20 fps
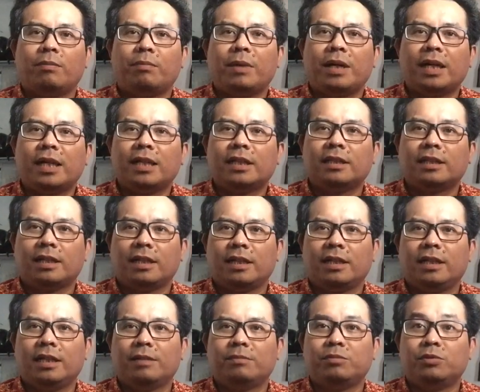aparat
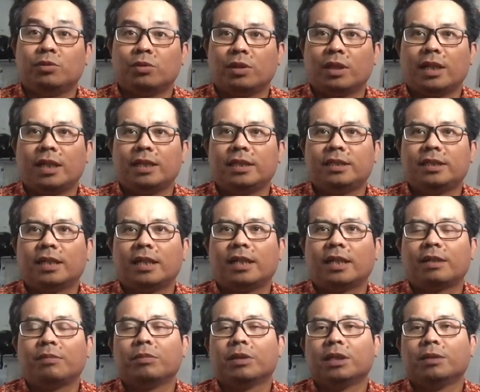terhadap jurnalis yang
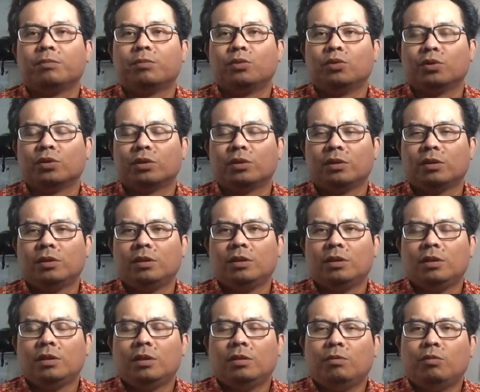akan meliput.
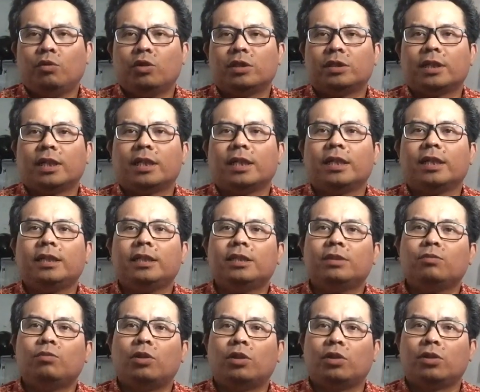Buat saya ini
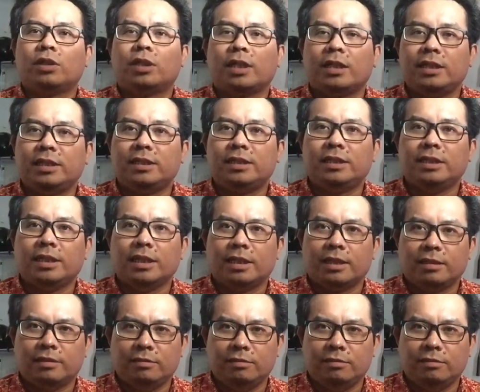sebuah kontradiksi ya.